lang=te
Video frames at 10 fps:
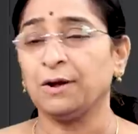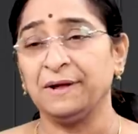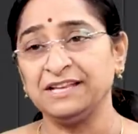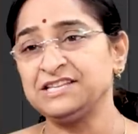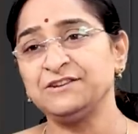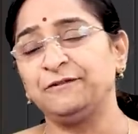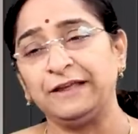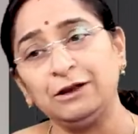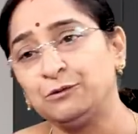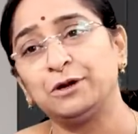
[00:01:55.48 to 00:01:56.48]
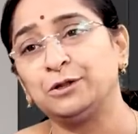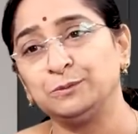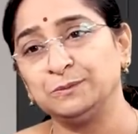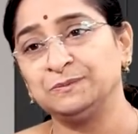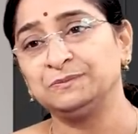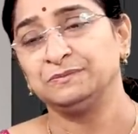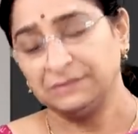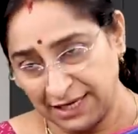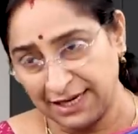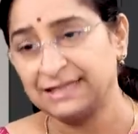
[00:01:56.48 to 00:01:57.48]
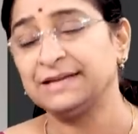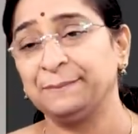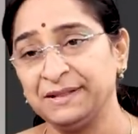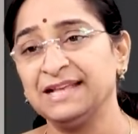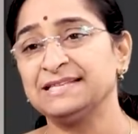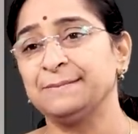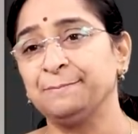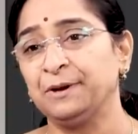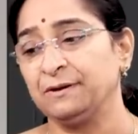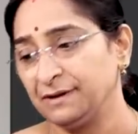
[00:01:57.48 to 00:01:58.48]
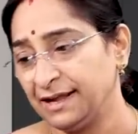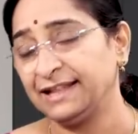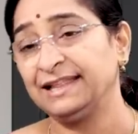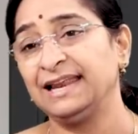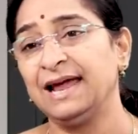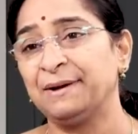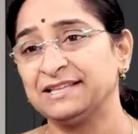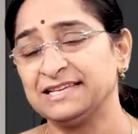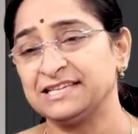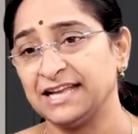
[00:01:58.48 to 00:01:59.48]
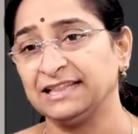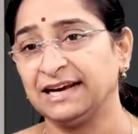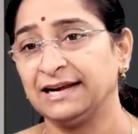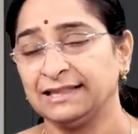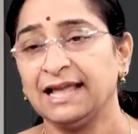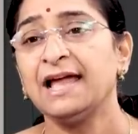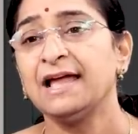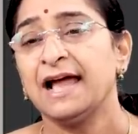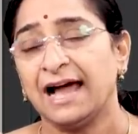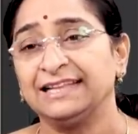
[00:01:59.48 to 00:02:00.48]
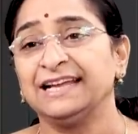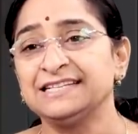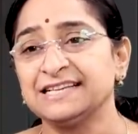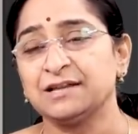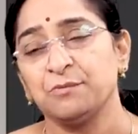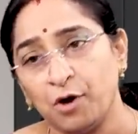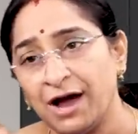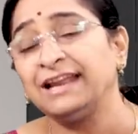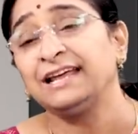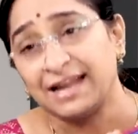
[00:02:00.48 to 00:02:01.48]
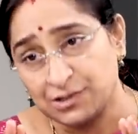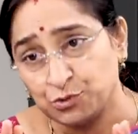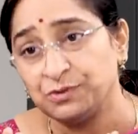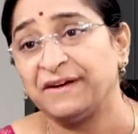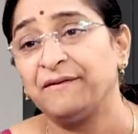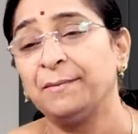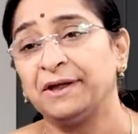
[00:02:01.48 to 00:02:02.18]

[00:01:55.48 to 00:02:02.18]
ఒక మంచి ఫీల్ ఉండదు నేను చెప్పిందే సింపుల్ ఏదైనా వాసి చేతి కంటితే అది ఏం చేస్తాం మొహానికి రాసుకుంటామా